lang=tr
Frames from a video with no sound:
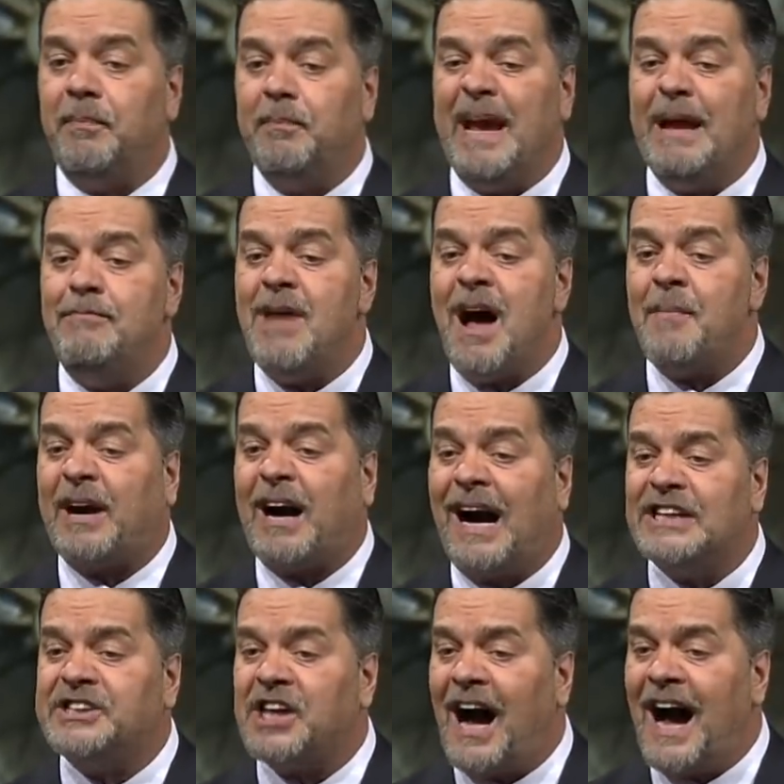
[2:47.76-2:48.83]
bilmem
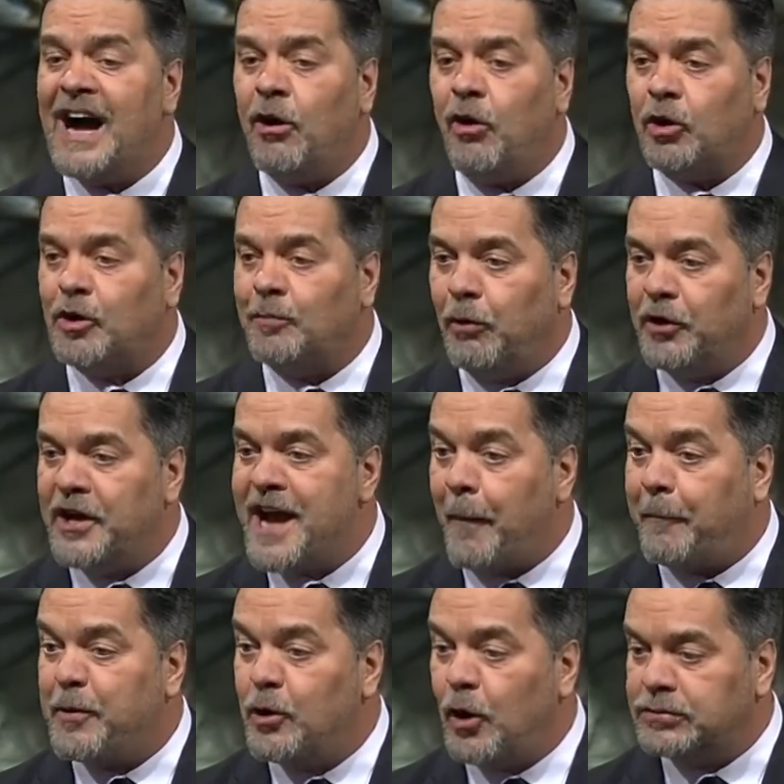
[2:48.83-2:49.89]
kaç ay oldu bunu
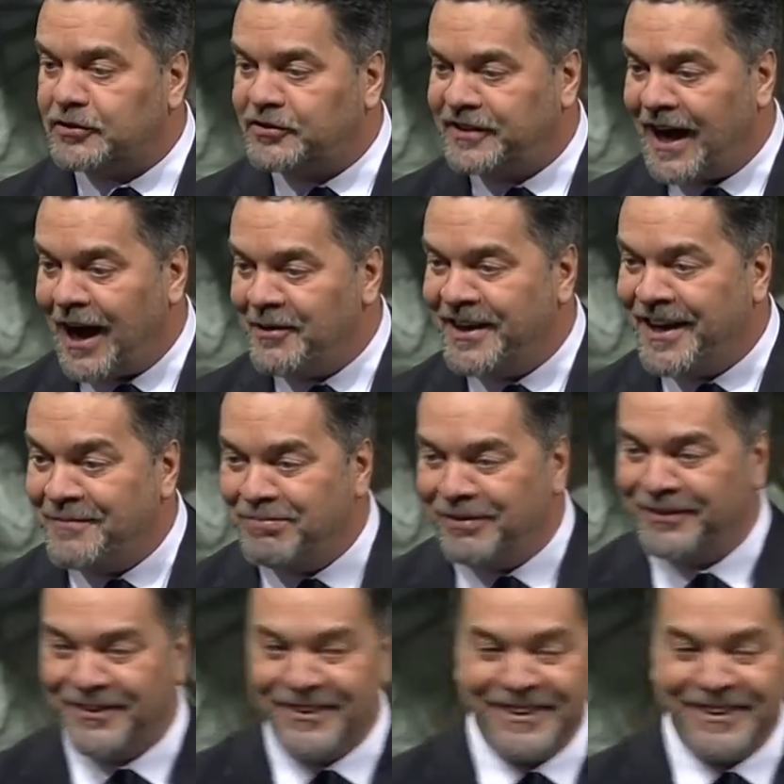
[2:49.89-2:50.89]
yapıyoruz ya. Bu,